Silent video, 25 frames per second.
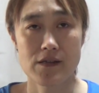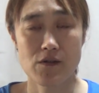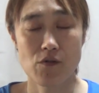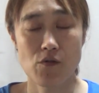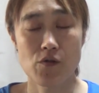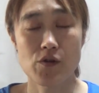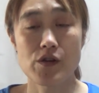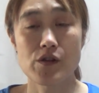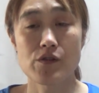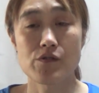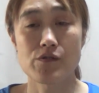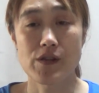
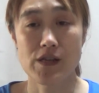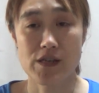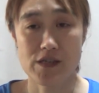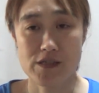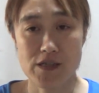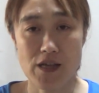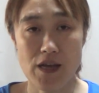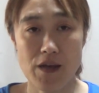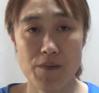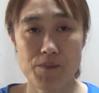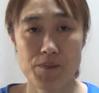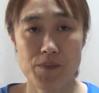お昼寝
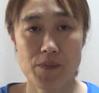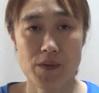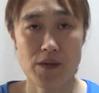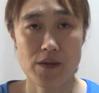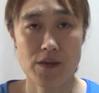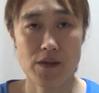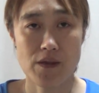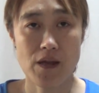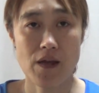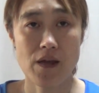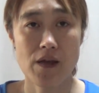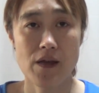して、
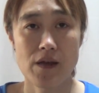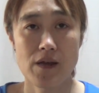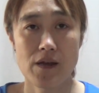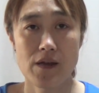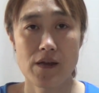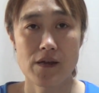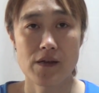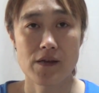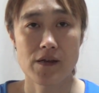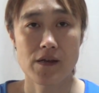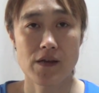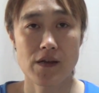で、
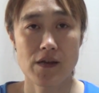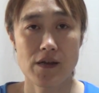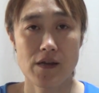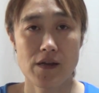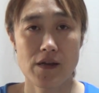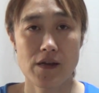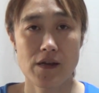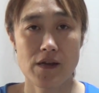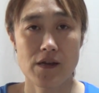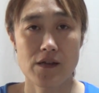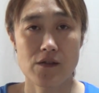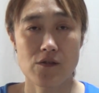
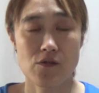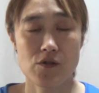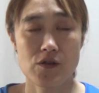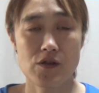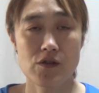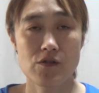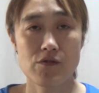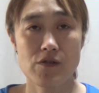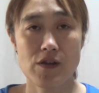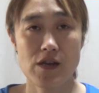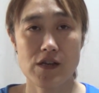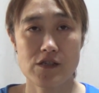えっ、ー、と、
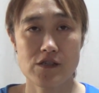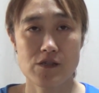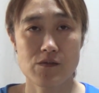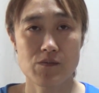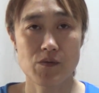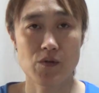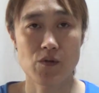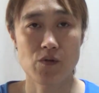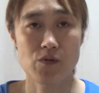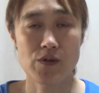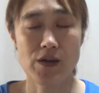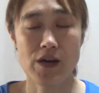昼休
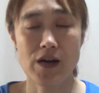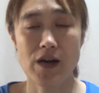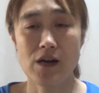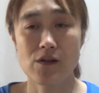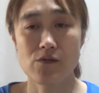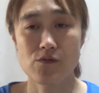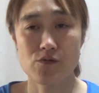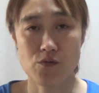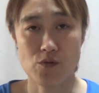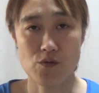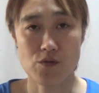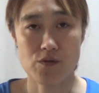みを
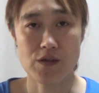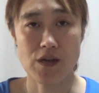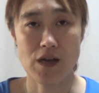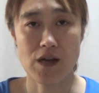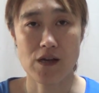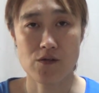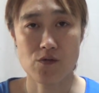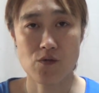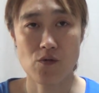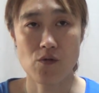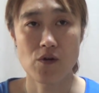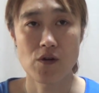長く取っ
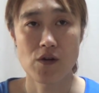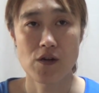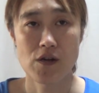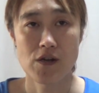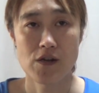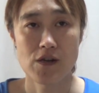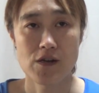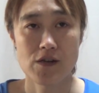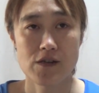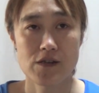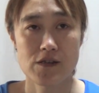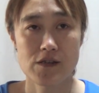た後、
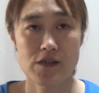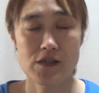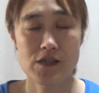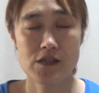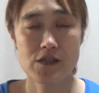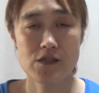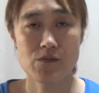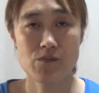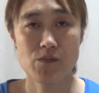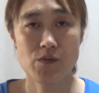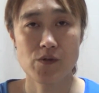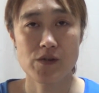
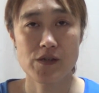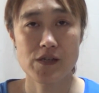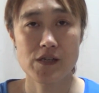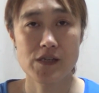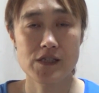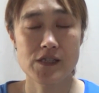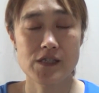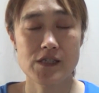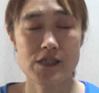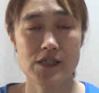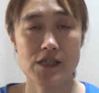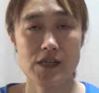いつもより
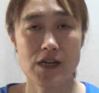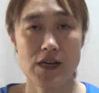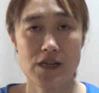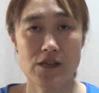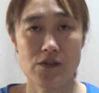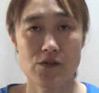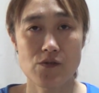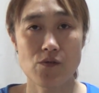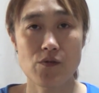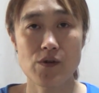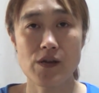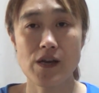1時間
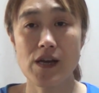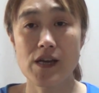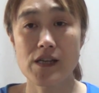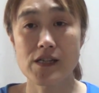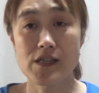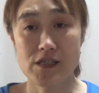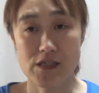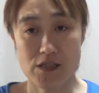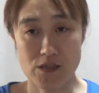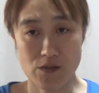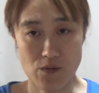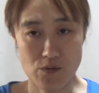余計
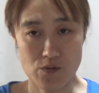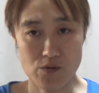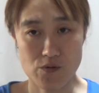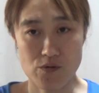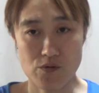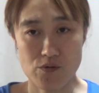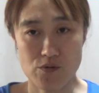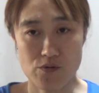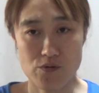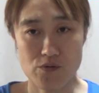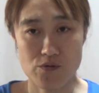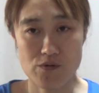にしよう
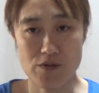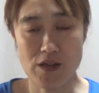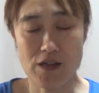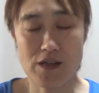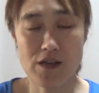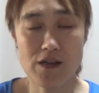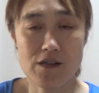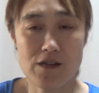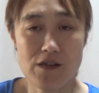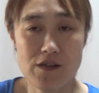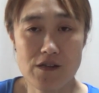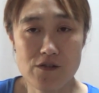とする。な
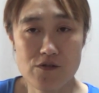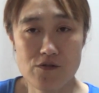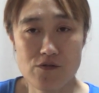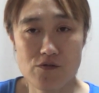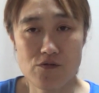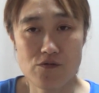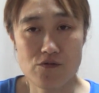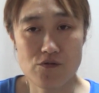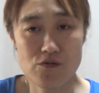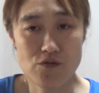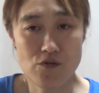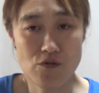んでかって
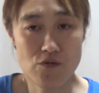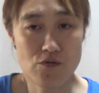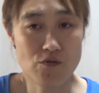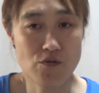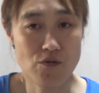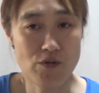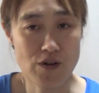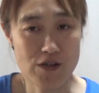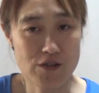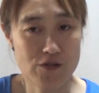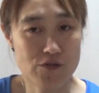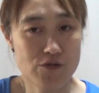夜
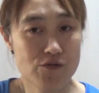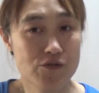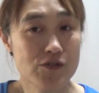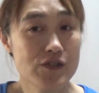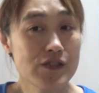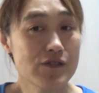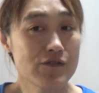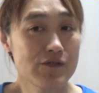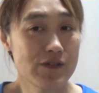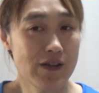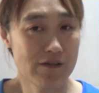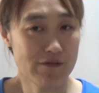の方が涼
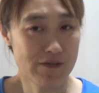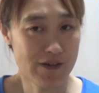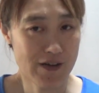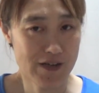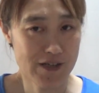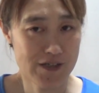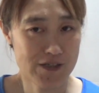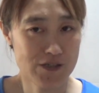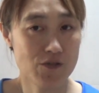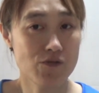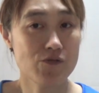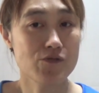しくなるか
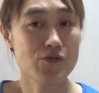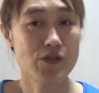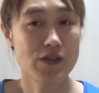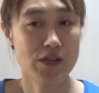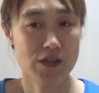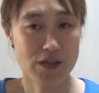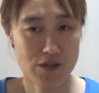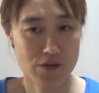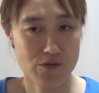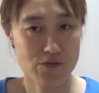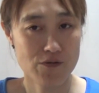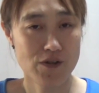ら仕事
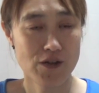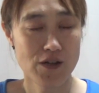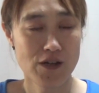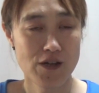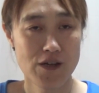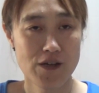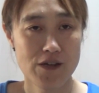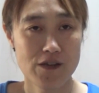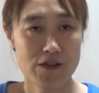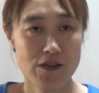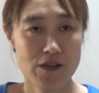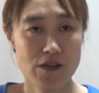でき
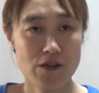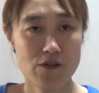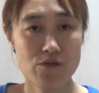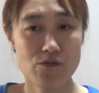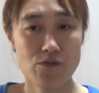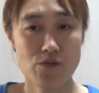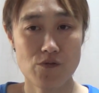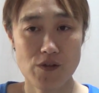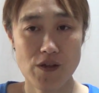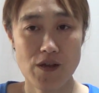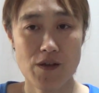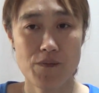る。ってい
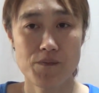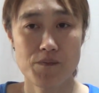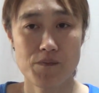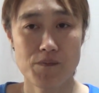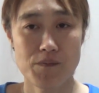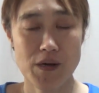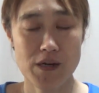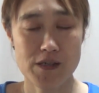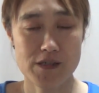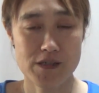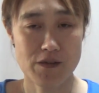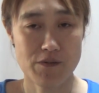うのをね、
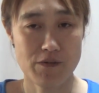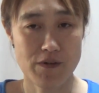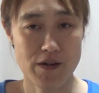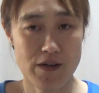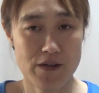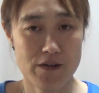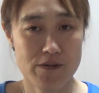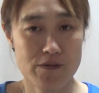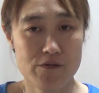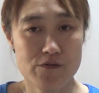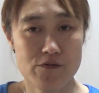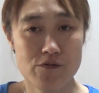まあ、っちゃんは
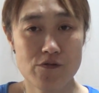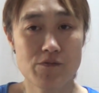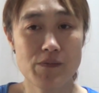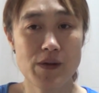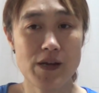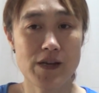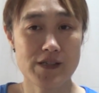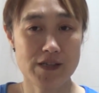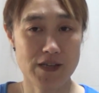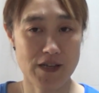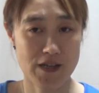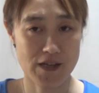
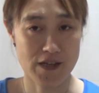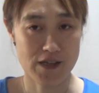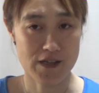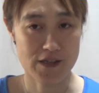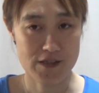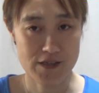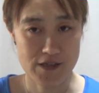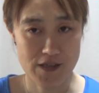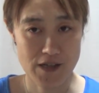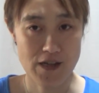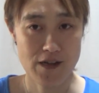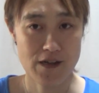車屋さんや
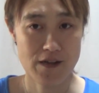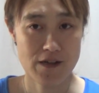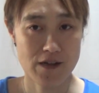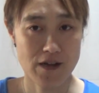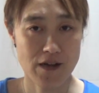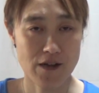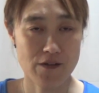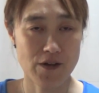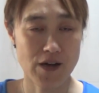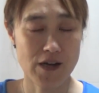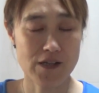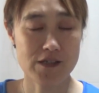しね、
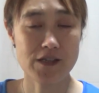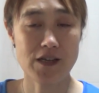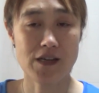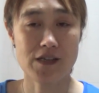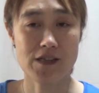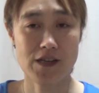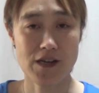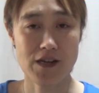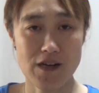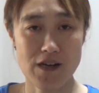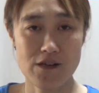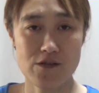あの暑
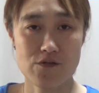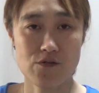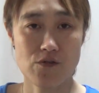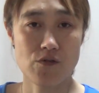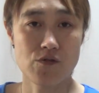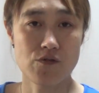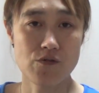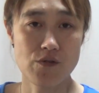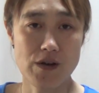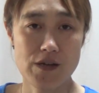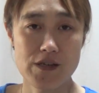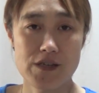かっらそ
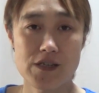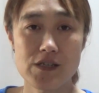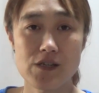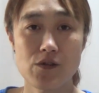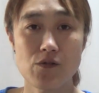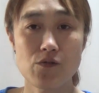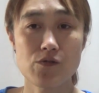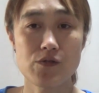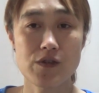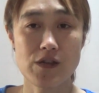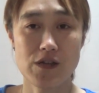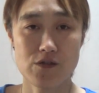ういうのはいい
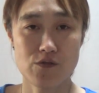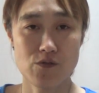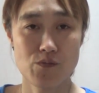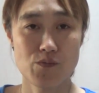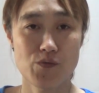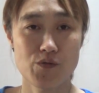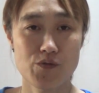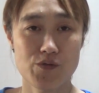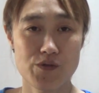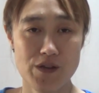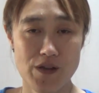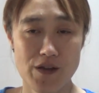ことやと
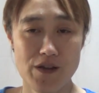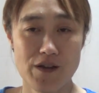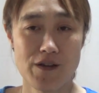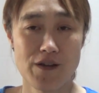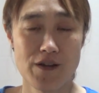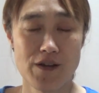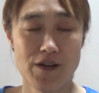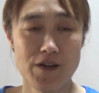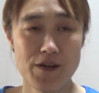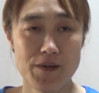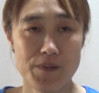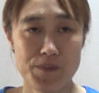思った。
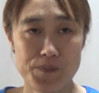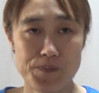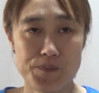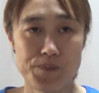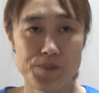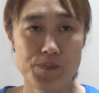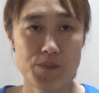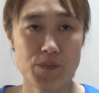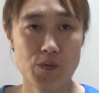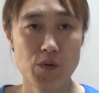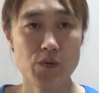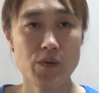う
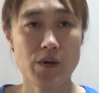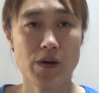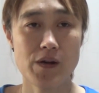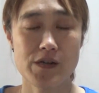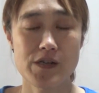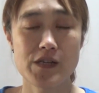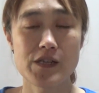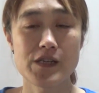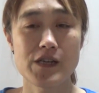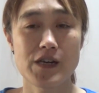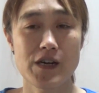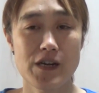ん、それは
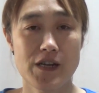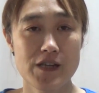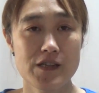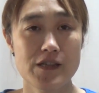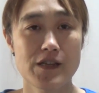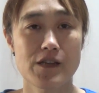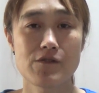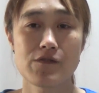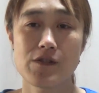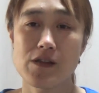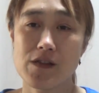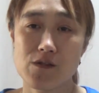気にかなっ
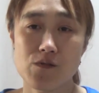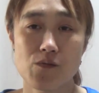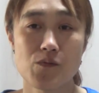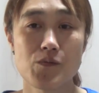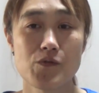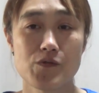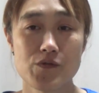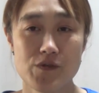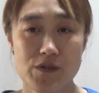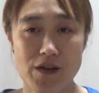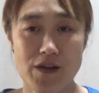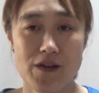てるなと
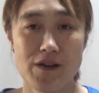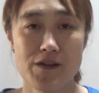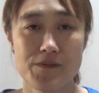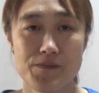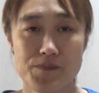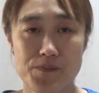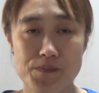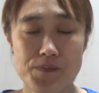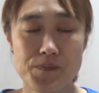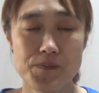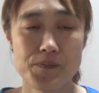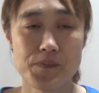思った。
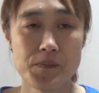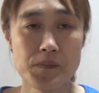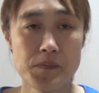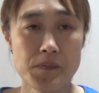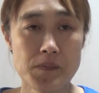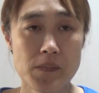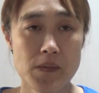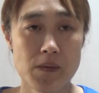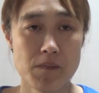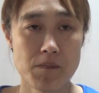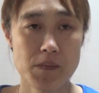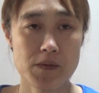うんま
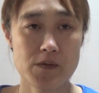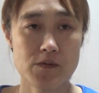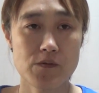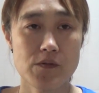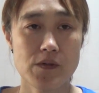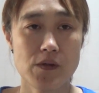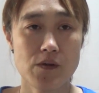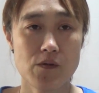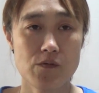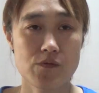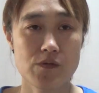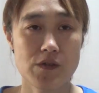あ、そ
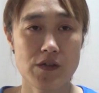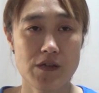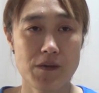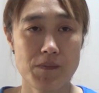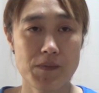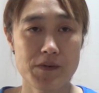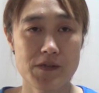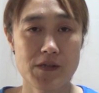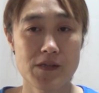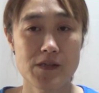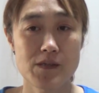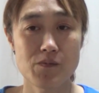んなこんなで
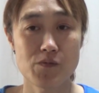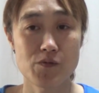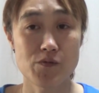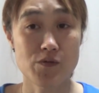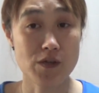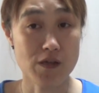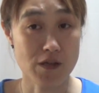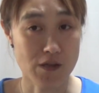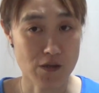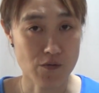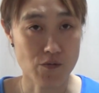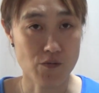やっぱ先生も
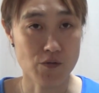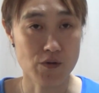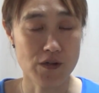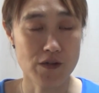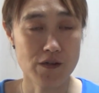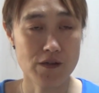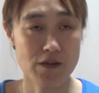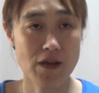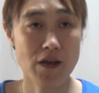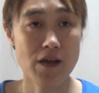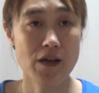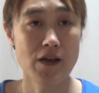言ってた通り。
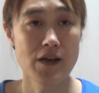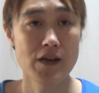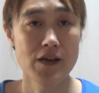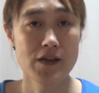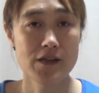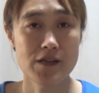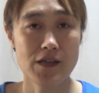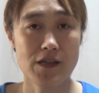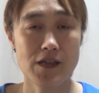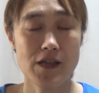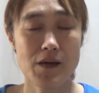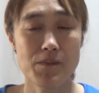で、
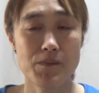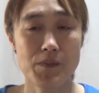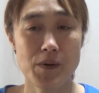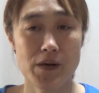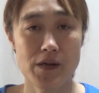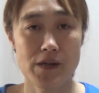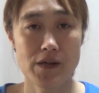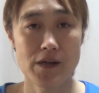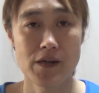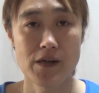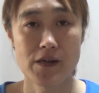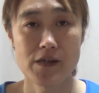ただやっぱ
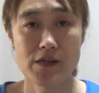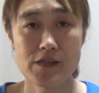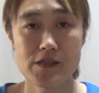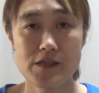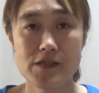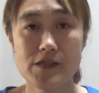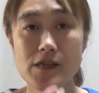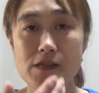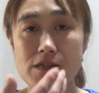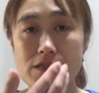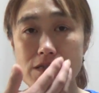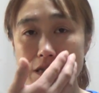り
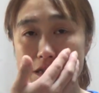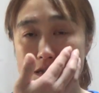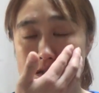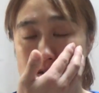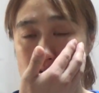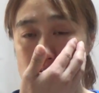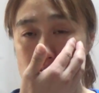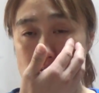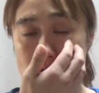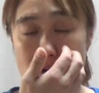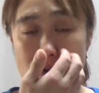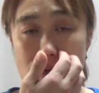シエスタっ
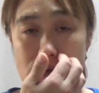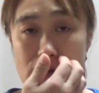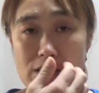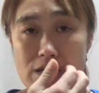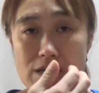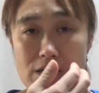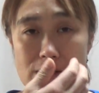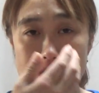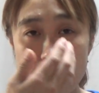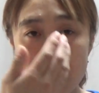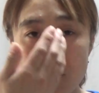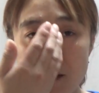ていうのは、
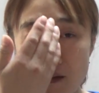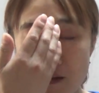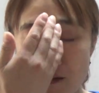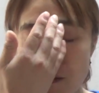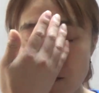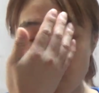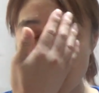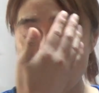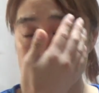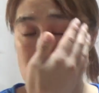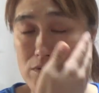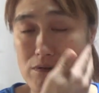あ
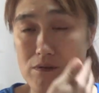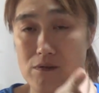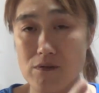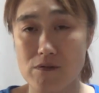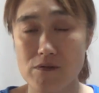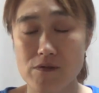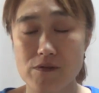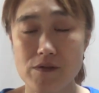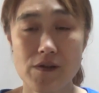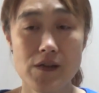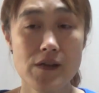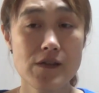の
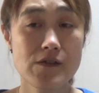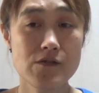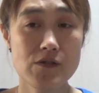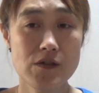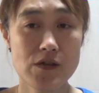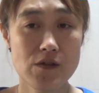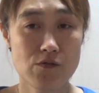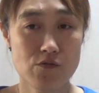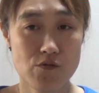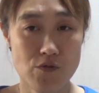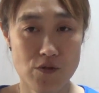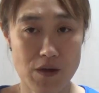寝す
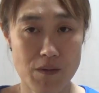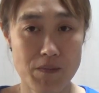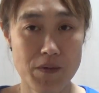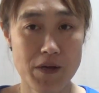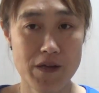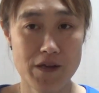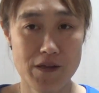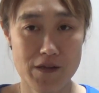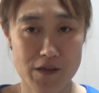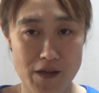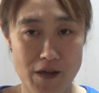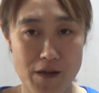ぎるとダメ
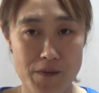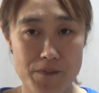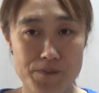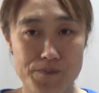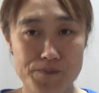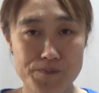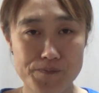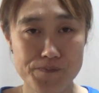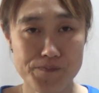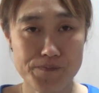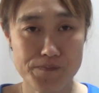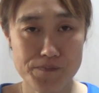やねんて。
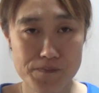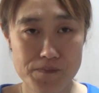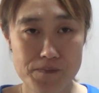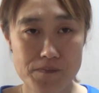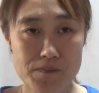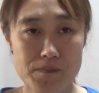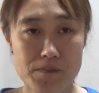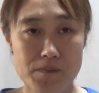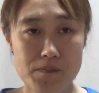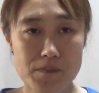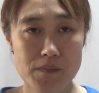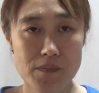
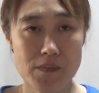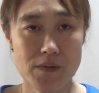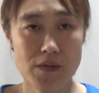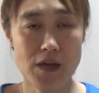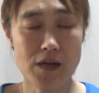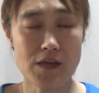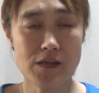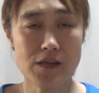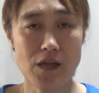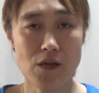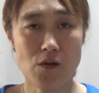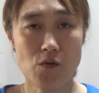
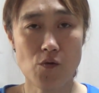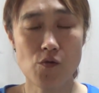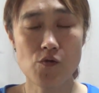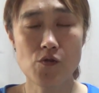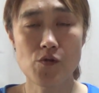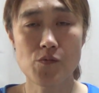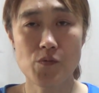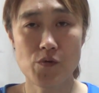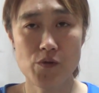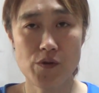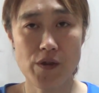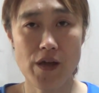大体子
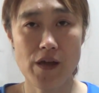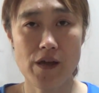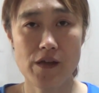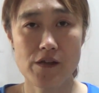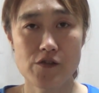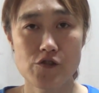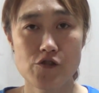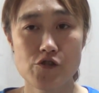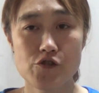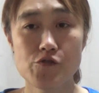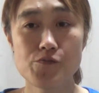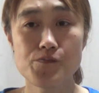供で
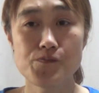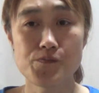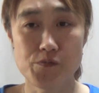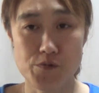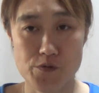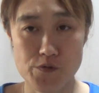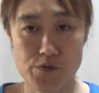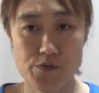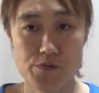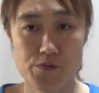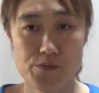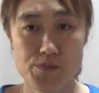10分。